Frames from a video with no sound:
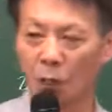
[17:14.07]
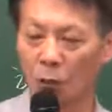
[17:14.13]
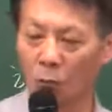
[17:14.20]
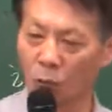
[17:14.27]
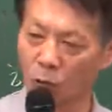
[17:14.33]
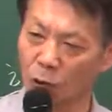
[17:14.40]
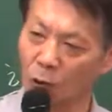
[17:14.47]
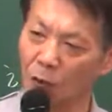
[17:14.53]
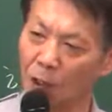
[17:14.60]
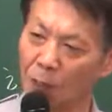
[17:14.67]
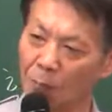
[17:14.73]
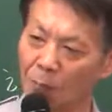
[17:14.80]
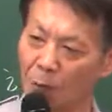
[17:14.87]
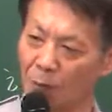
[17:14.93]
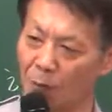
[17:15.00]

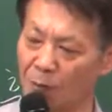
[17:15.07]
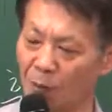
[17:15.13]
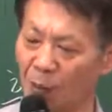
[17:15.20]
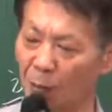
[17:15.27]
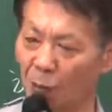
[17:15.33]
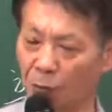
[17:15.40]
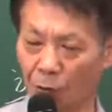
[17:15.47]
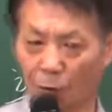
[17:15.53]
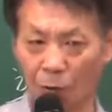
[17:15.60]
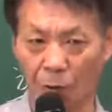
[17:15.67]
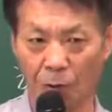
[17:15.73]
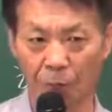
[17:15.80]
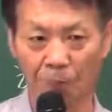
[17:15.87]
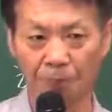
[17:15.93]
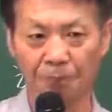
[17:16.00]
공정거래법
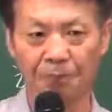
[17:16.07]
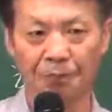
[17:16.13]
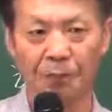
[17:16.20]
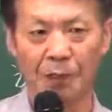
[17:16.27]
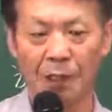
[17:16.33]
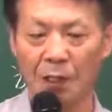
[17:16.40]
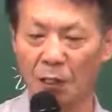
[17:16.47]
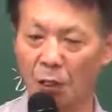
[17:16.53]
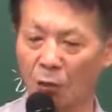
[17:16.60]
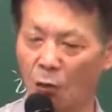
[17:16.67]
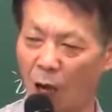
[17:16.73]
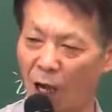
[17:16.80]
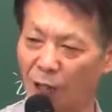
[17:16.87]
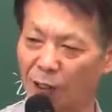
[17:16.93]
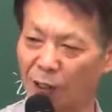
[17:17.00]
위반으로
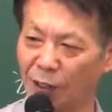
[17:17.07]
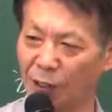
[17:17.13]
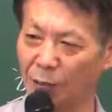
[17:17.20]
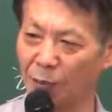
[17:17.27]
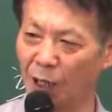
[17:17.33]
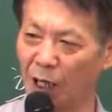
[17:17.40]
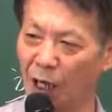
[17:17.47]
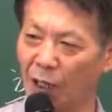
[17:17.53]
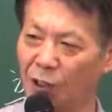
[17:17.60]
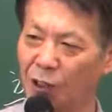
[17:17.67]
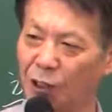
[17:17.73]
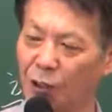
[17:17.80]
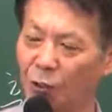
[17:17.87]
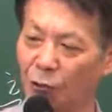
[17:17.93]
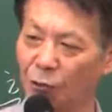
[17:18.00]
과징금이나
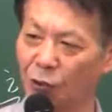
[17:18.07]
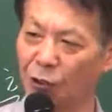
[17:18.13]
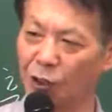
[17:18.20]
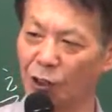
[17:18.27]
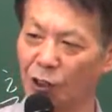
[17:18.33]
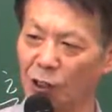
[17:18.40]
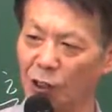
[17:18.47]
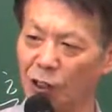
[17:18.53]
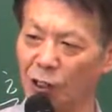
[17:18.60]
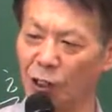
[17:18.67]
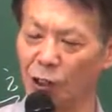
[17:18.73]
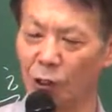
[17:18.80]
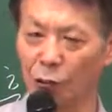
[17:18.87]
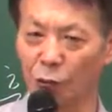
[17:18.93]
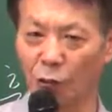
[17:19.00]
시정조치를
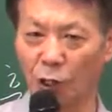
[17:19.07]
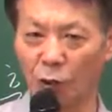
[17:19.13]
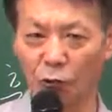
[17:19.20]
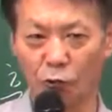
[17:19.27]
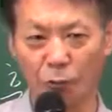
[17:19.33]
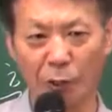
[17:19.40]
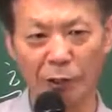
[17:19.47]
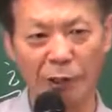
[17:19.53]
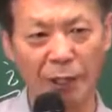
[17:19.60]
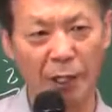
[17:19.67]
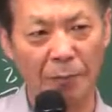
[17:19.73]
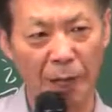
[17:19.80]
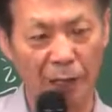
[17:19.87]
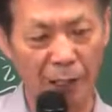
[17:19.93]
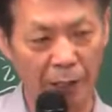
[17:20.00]
2년 동안 두 번 이상
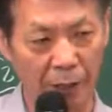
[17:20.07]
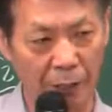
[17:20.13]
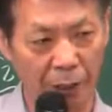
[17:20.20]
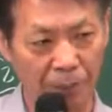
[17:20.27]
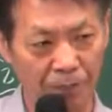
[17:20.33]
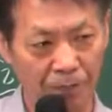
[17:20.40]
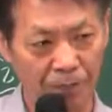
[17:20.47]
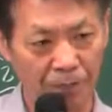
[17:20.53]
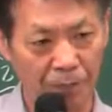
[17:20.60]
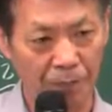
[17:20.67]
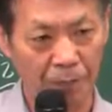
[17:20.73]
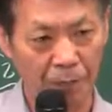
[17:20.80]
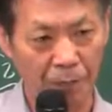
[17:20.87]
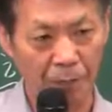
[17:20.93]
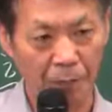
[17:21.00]
받게 되면
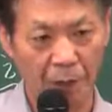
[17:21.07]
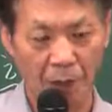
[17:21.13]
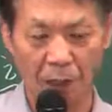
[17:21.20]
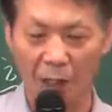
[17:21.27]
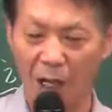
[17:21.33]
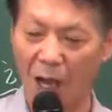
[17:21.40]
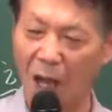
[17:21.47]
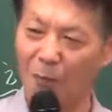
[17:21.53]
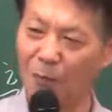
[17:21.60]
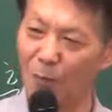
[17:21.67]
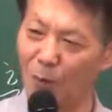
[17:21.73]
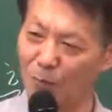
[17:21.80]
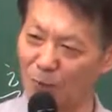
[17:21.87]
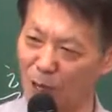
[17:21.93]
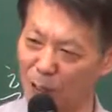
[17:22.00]
한
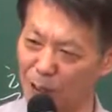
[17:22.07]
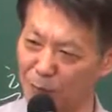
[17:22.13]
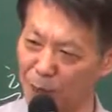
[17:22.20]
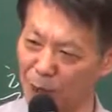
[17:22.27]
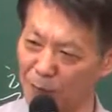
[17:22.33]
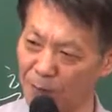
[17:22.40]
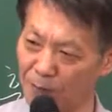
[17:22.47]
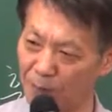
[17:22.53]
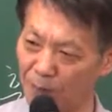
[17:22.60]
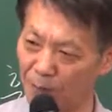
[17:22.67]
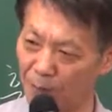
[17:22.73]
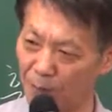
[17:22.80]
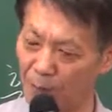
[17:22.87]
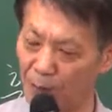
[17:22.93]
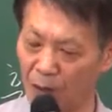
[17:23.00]
번 받으면
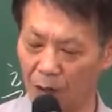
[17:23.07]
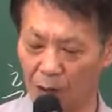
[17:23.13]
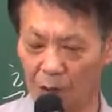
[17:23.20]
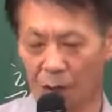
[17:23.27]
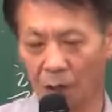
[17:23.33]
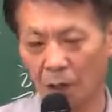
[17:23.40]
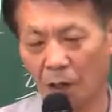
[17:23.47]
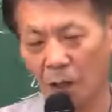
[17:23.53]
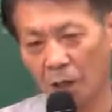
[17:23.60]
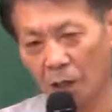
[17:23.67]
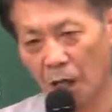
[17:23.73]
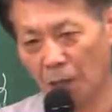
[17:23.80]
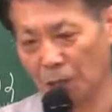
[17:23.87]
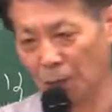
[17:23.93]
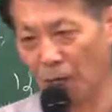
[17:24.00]

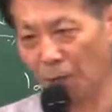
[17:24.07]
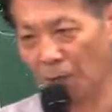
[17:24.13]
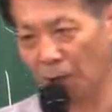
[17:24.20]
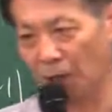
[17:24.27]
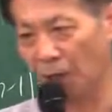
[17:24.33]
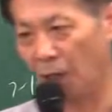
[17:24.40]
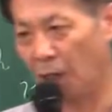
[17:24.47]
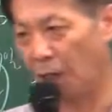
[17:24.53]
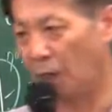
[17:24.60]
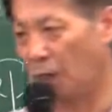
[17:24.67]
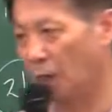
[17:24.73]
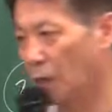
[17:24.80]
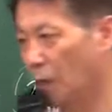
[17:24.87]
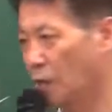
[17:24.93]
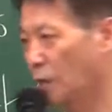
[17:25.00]
감사합니다.
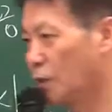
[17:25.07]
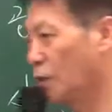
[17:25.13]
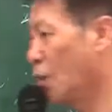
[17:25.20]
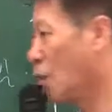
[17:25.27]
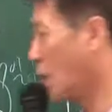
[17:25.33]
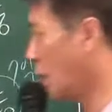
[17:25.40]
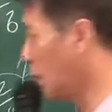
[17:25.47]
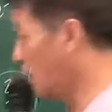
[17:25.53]
그것까지